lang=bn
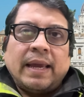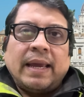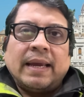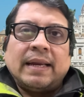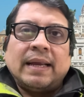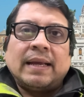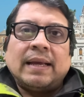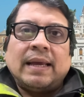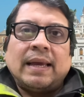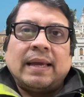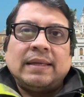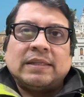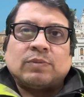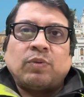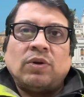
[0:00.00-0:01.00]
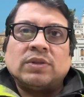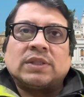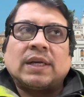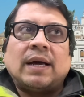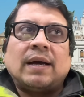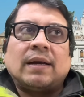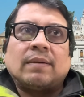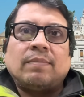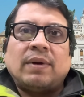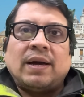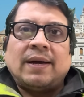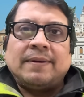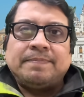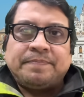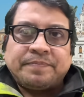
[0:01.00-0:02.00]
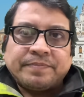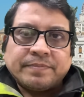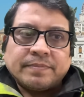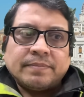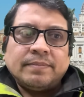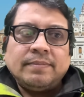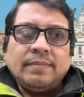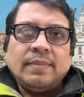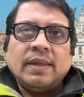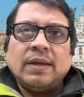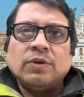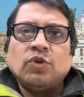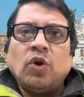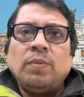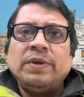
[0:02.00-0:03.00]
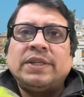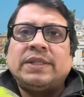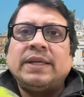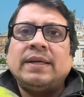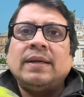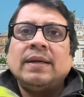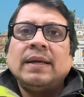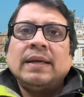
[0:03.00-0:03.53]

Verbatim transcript: এগ্রি স্পন্সার বা ডোমেস্টিক